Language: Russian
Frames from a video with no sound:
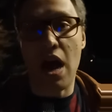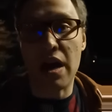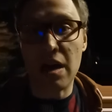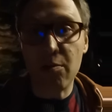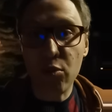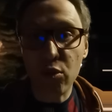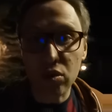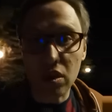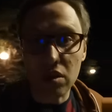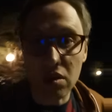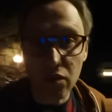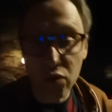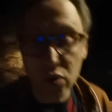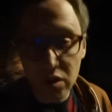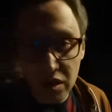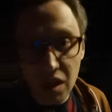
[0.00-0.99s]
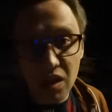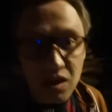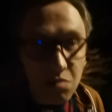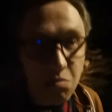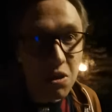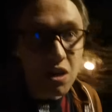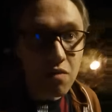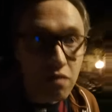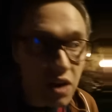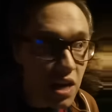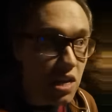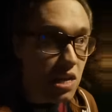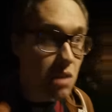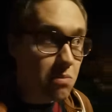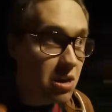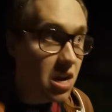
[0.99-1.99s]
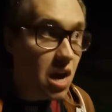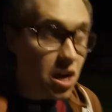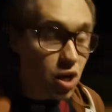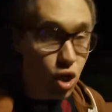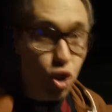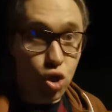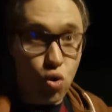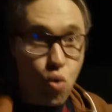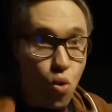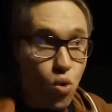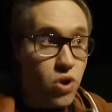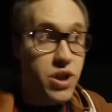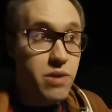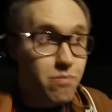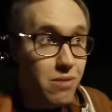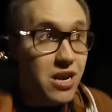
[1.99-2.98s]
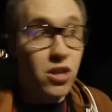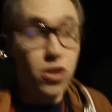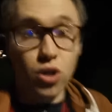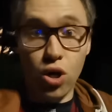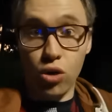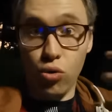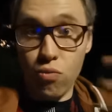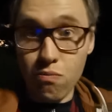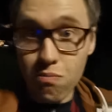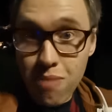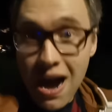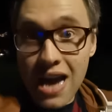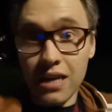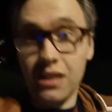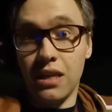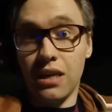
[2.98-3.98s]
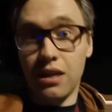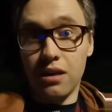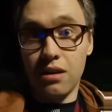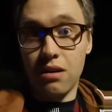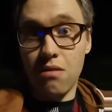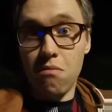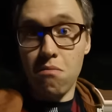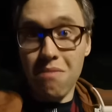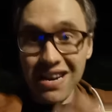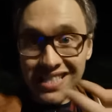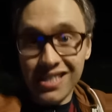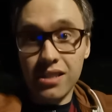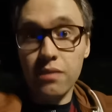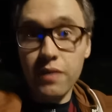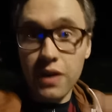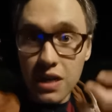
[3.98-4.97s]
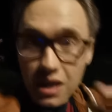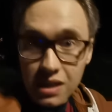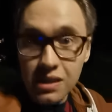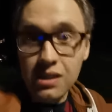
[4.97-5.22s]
а работать вот с такими явлениями, как школьный, блин, Колумбайны, массовые